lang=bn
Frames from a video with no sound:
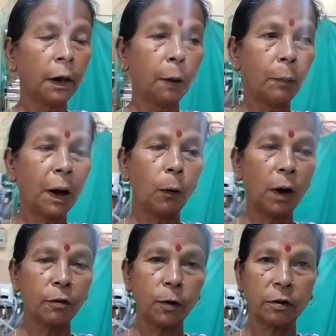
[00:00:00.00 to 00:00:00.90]
মা
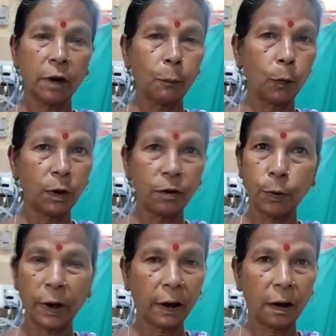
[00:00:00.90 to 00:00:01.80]
ওকার বলছে আমরা বেশি
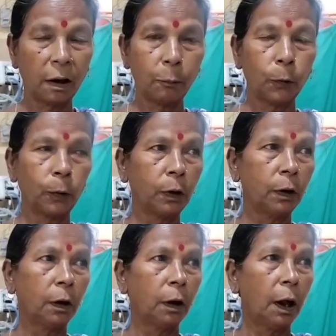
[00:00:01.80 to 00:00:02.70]
উড়ে করতাম
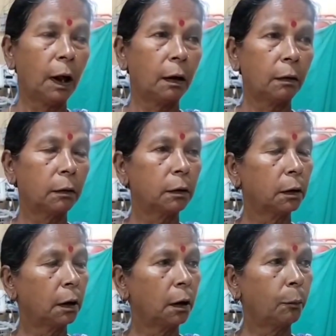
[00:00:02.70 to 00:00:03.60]
আর
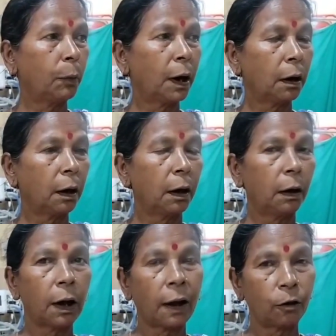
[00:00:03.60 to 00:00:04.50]
মারে
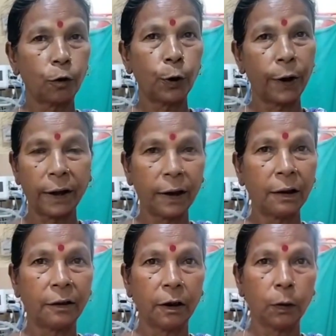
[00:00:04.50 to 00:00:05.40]
আরেকজন
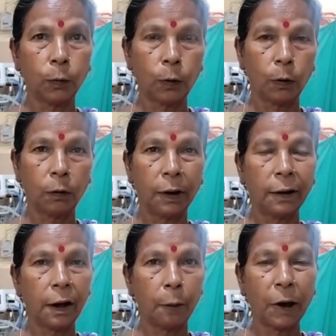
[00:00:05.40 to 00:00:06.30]
ডাক্তার তো
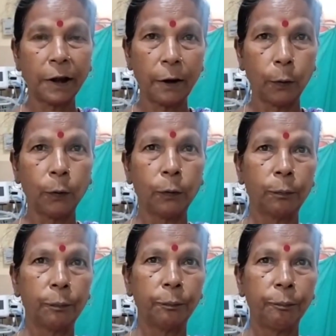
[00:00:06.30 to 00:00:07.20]
তাড়াতাড়ি বাইতে
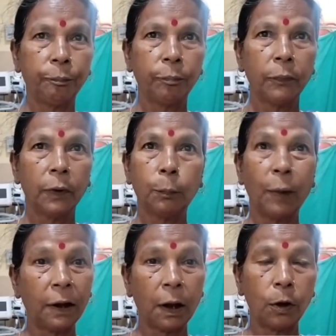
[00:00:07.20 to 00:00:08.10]

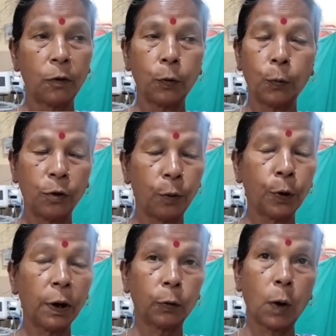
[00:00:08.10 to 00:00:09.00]
বাইতে হয়েছে খুশি
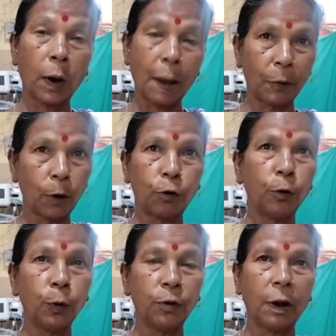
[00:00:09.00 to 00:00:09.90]
তো আমরাও
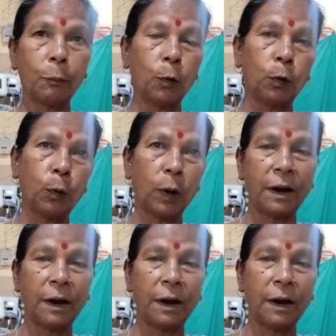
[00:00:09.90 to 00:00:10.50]
সব হয়েছে আমরাও দূরে